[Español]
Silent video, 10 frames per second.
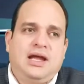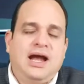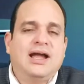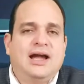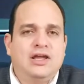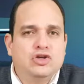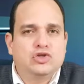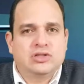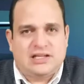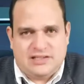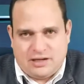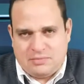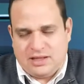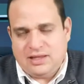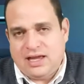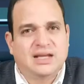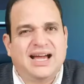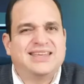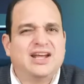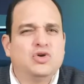ha caído sustancialmente.
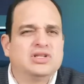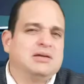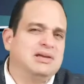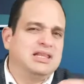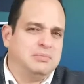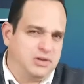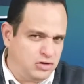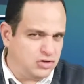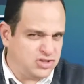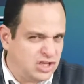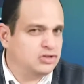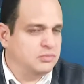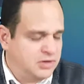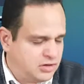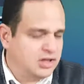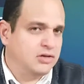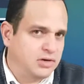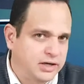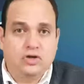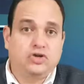Ayer justamente perdió 200 millones de
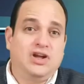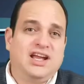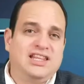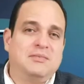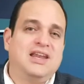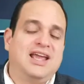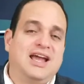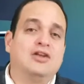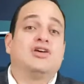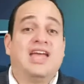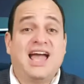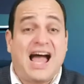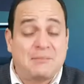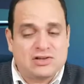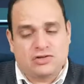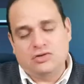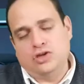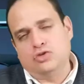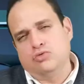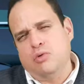dólares. Otro gigante americano que es Amazon
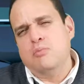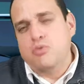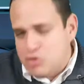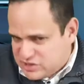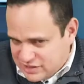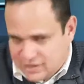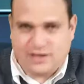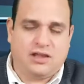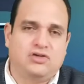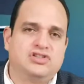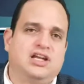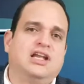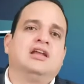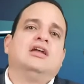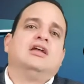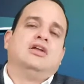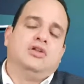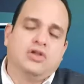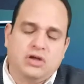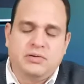estuvo muy cerca de conseguir
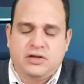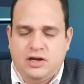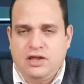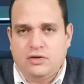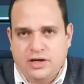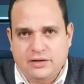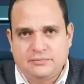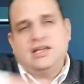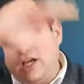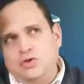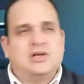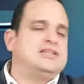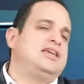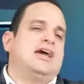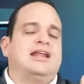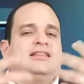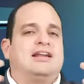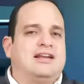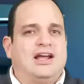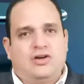los 2 billones de dólares. Y esto hacía
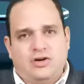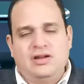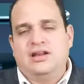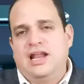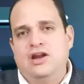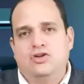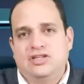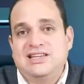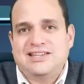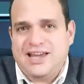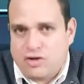grandes rasgos las noticias